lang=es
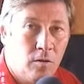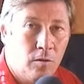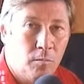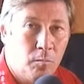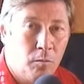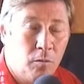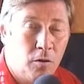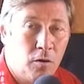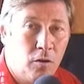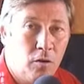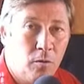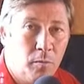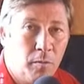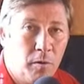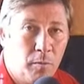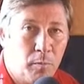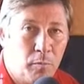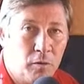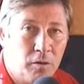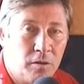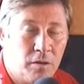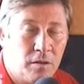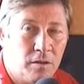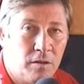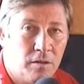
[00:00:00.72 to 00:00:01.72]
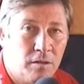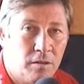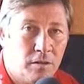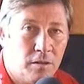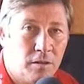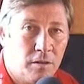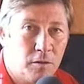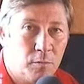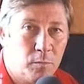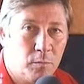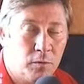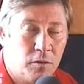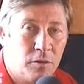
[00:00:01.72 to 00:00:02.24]
Bueno, hombre, pues
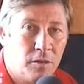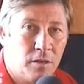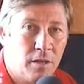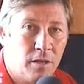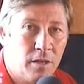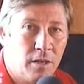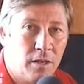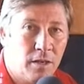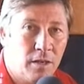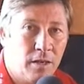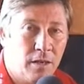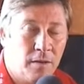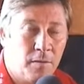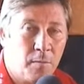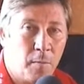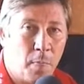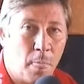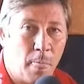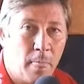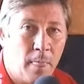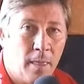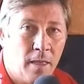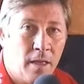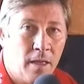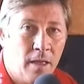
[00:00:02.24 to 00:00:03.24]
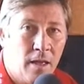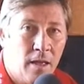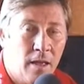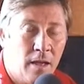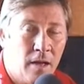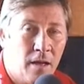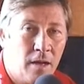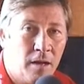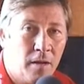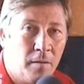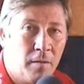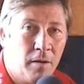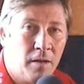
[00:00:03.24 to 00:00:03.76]
después de
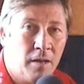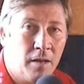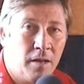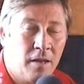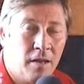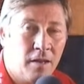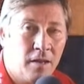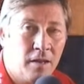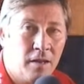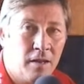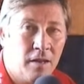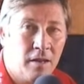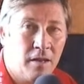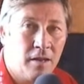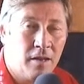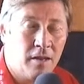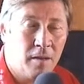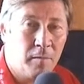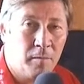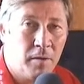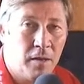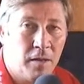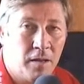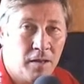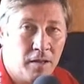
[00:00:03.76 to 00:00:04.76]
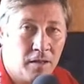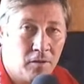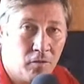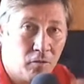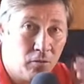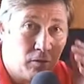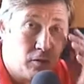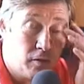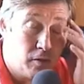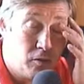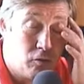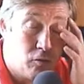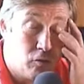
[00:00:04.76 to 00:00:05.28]
acabar aquí en el Jarama,
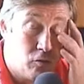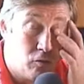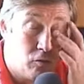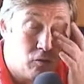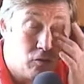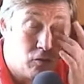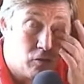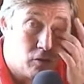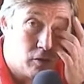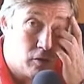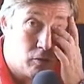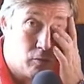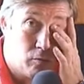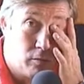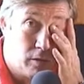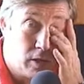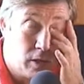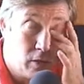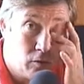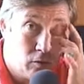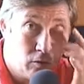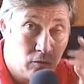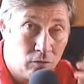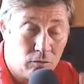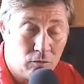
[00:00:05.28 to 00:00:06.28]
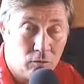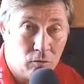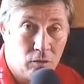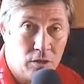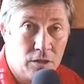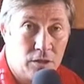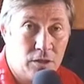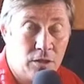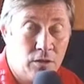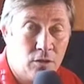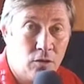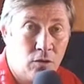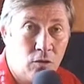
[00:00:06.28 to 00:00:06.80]
contentos con los resultados. No han
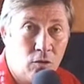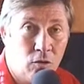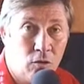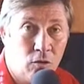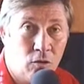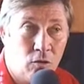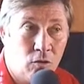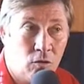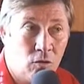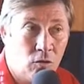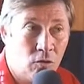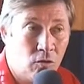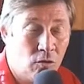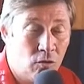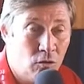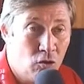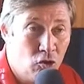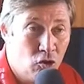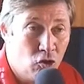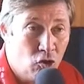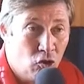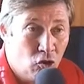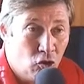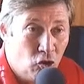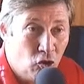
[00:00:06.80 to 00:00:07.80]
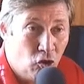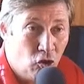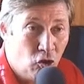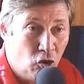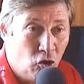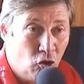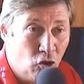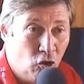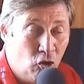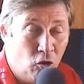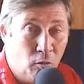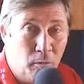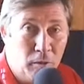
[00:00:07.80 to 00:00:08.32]
sido lo,
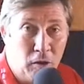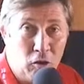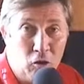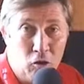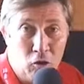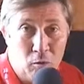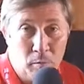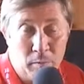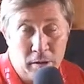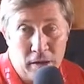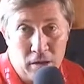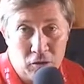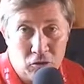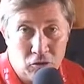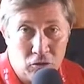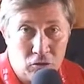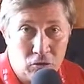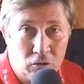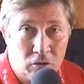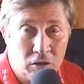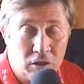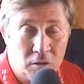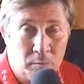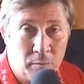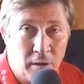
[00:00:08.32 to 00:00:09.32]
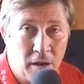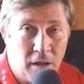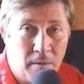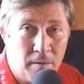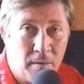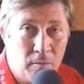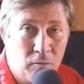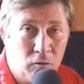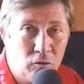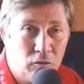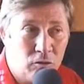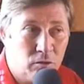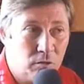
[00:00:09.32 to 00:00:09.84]
mejor para nosotros que
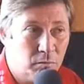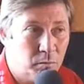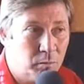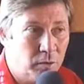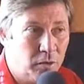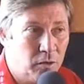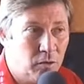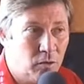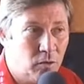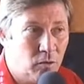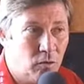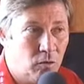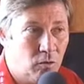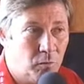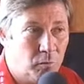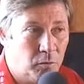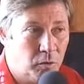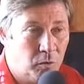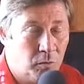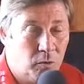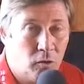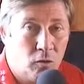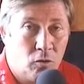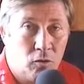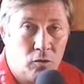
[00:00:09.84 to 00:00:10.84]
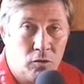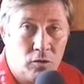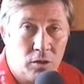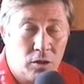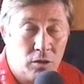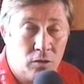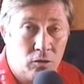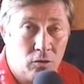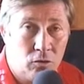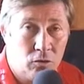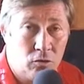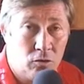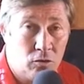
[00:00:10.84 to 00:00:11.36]
esperábamos, pero, pero bueno,
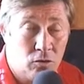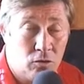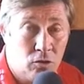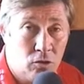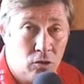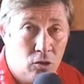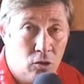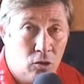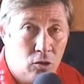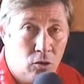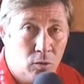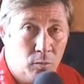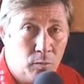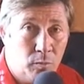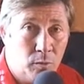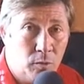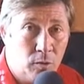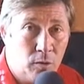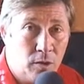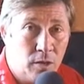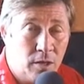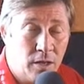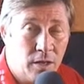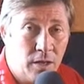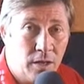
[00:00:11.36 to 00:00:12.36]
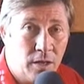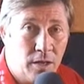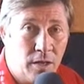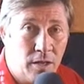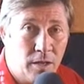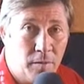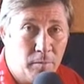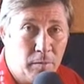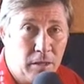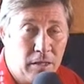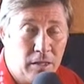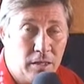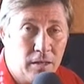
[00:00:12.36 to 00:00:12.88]
contentos porque
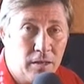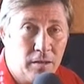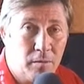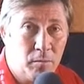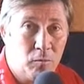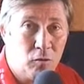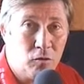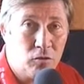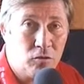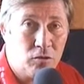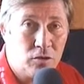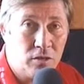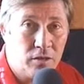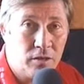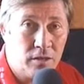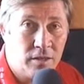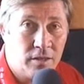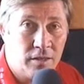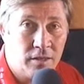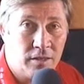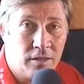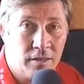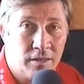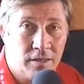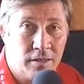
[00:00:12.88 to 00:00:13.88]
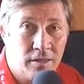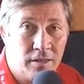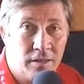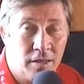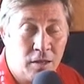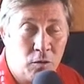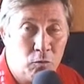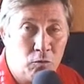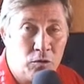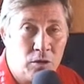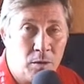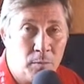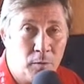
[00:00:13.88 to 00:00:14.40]
mantenemos eh, la
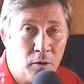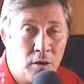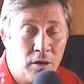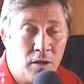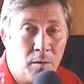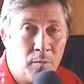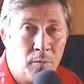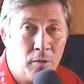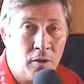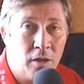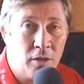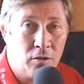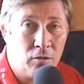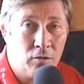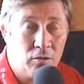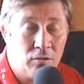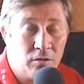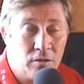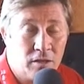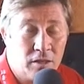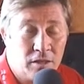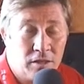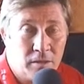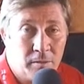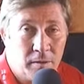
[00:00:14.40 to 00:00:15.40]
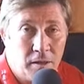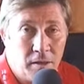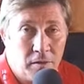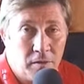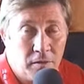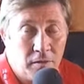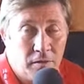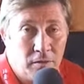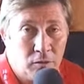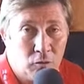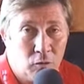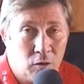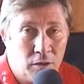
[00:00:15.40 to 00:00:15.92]
lucha por el campeonato, que se va a
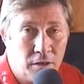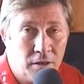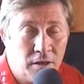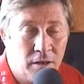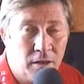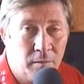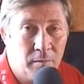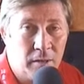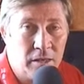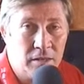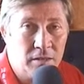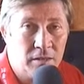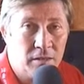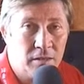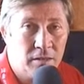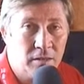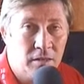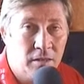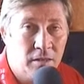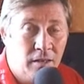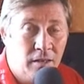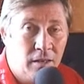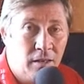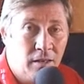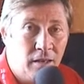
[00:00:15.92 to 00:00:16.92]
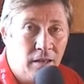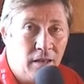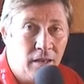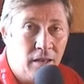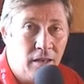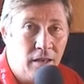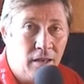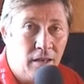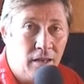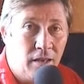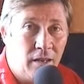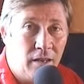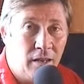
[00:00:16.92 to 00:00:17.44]
decidir todo allí en Le Mans.
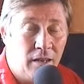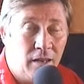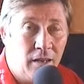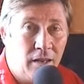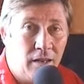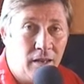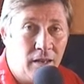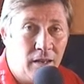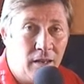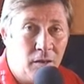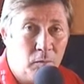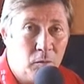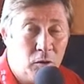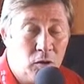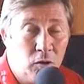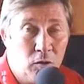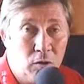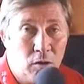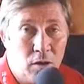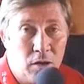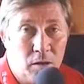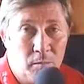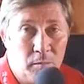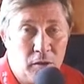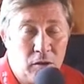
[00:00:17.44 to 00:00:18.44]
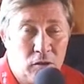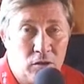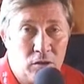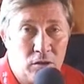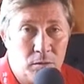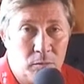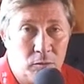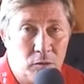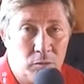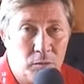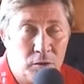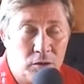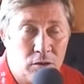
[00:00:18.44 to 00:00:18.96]
Y, bueno, al menos
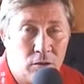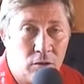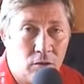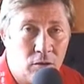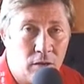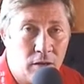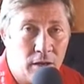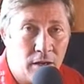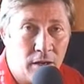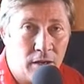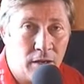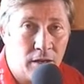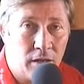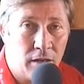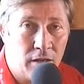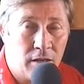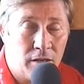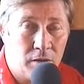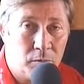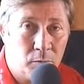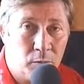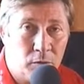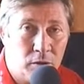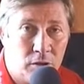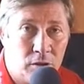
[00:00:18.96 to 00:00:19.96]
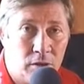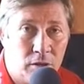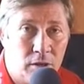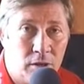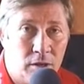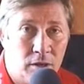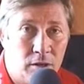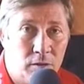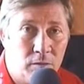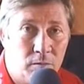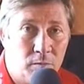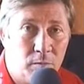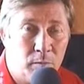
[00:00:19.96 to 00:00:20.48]
hemos visto que después
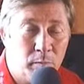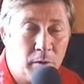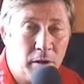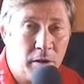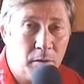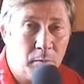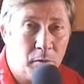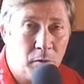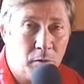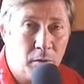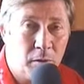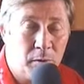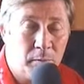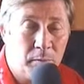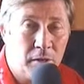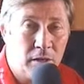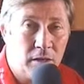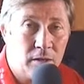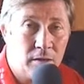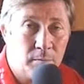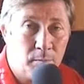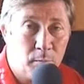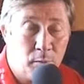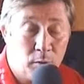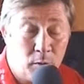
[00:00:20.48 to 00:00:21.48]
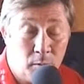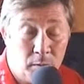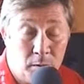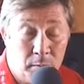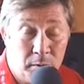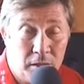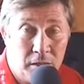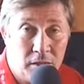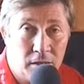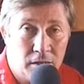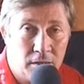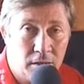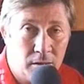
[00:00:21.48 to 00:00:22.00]
de un par de
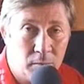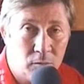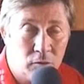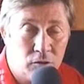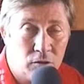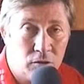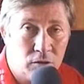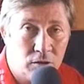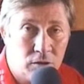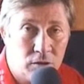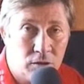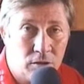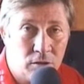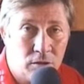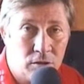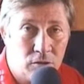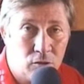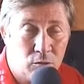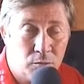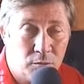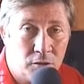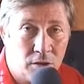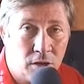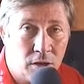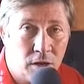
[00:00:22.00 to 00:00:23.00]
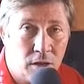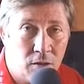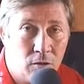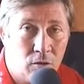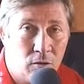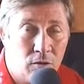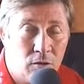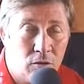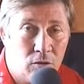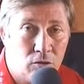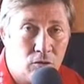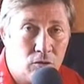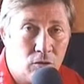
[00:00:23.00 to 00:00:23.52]
problemitas que hemos eh, subsanado
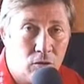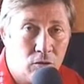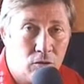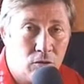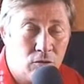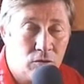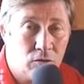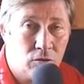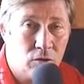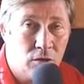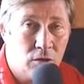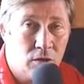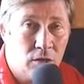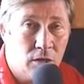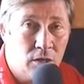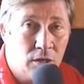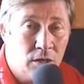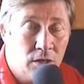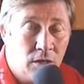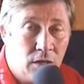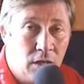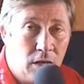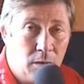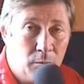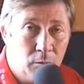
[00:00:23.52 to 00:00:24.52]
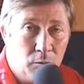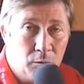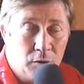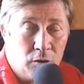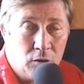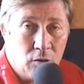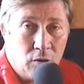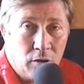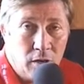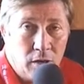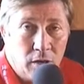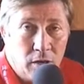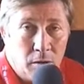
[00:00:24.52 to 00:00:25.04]
en los cronos, hemos visto
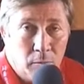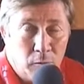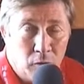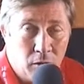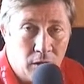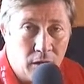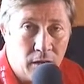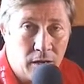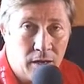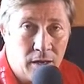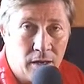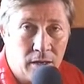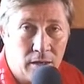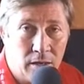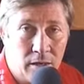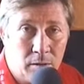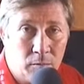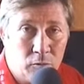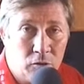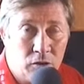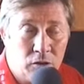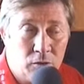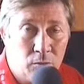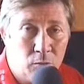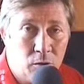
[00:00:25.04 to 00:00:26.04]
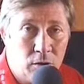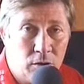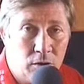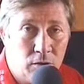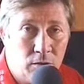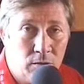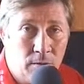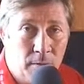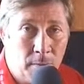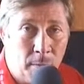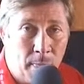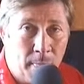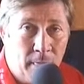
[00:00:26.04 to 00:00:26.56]
que el ritmo de carrera que tenemos es bueno
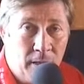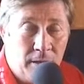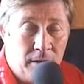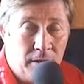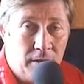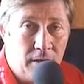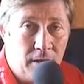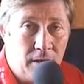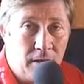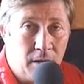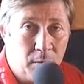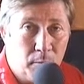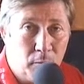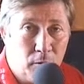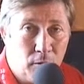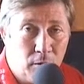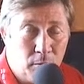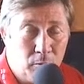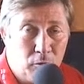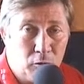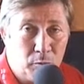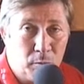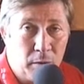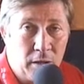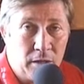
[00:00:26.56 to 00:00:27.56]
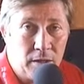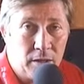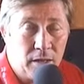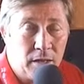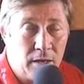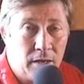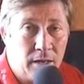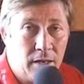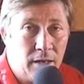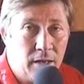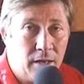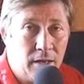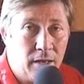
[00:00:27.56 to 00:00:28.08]
y que podemos plantar
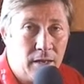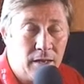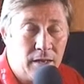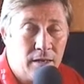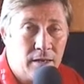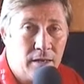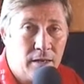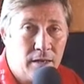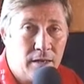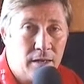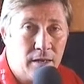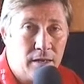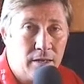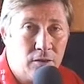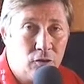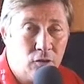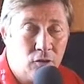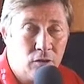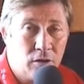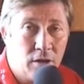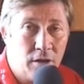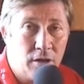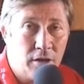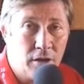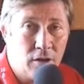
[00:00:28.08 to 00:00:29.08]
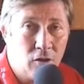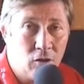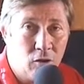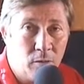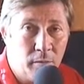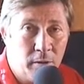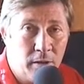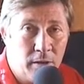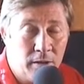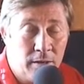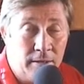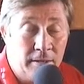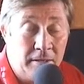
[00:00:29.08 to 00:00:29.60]
cara a Joken y a Norbert